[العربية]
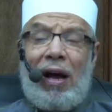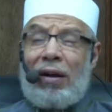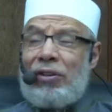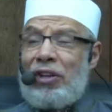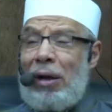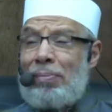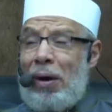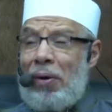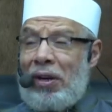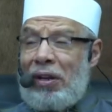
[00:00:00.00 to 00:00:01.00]
أرجح
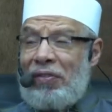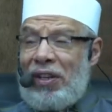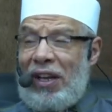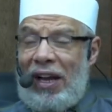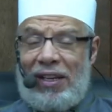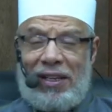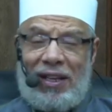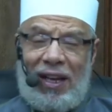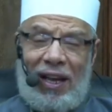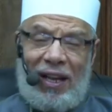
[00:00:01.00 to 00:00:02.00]
ما ورد في
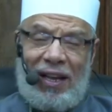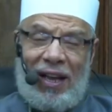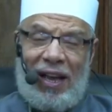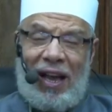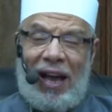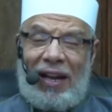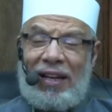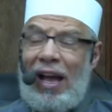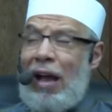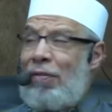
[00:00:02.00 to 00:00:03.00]
تعيينها
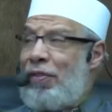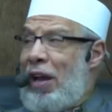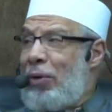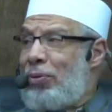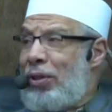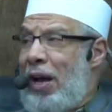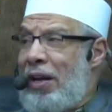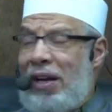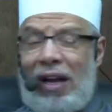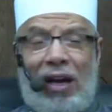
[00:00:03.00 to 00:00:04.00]
أنها في
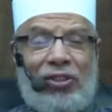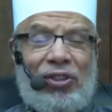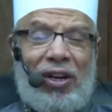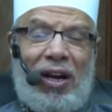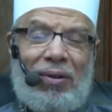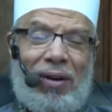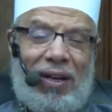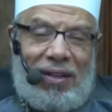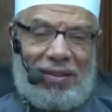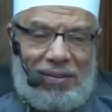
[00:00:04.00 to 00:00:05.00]
أوتار العشر
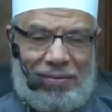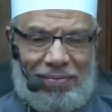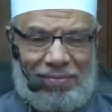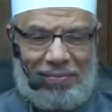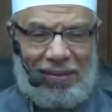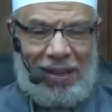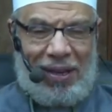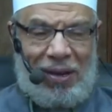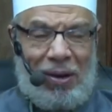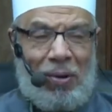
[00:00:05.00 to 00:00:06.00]
الأواخر
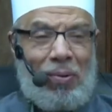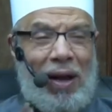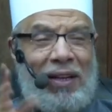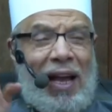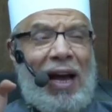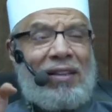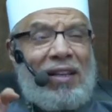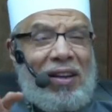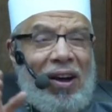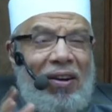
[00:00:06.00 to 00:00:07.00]
وأنها
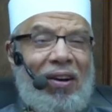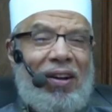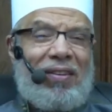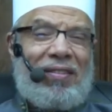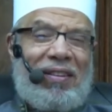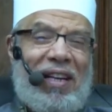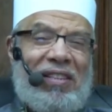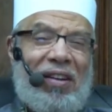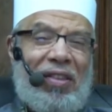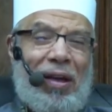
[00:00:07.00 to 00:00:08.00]
تتنقل
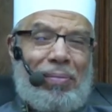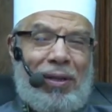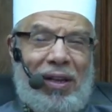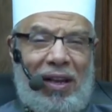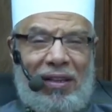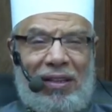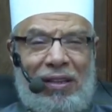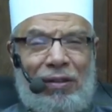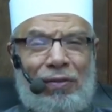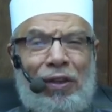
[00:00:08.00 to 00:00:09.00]
ليست ثابتة
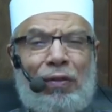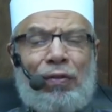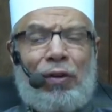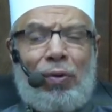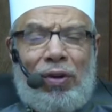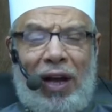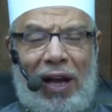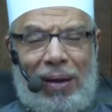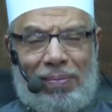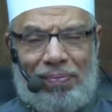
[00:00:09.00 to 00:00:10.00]
في, في كل
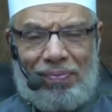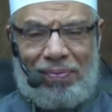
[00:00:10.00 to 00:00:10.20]
عام